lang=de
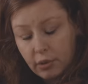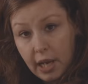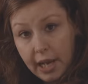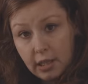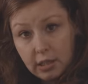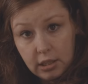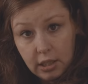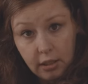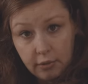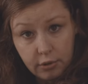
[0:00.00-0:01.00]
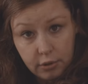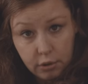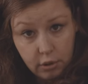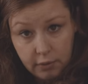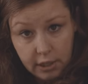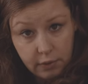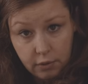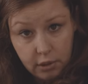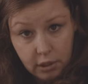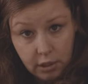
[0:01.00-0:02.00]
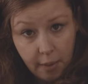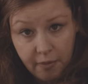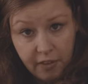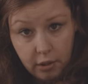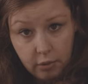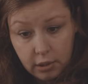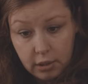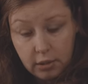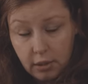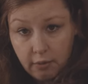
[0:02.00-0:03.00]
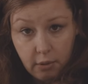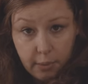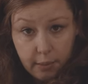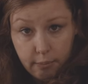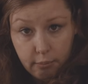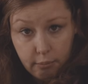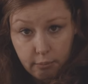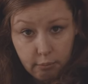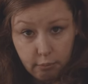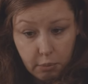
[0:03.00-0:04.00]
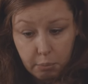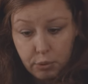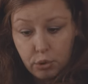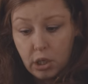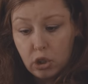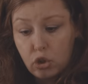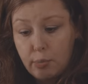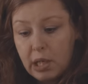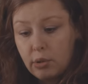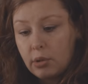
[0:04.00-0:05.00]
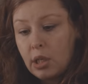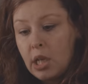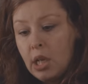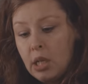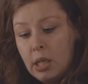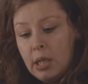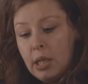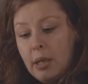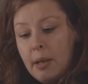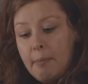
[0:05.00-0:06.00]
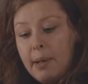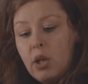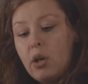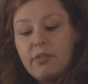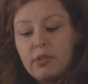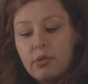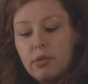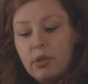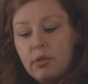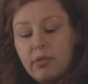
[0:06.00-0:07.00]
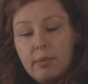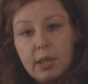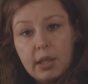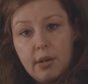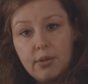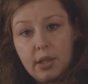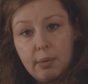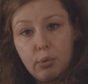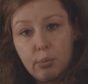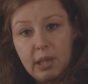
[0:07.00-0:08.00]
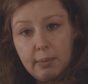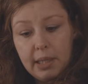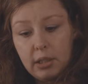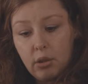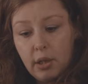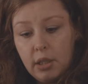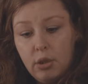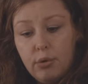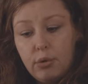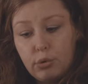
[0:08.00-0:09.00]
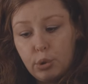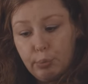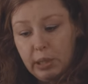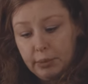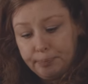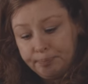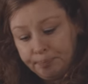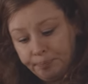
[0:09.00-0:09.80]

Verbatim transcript: für keine dieser Infos irgendwas für diese Empfehlungen. Das ist einfach mein, mein persönlicher Geschmack und meine Hoffnung, irgendwem da draußen, der ein Problem hat, noch eine Lösung zu bieten.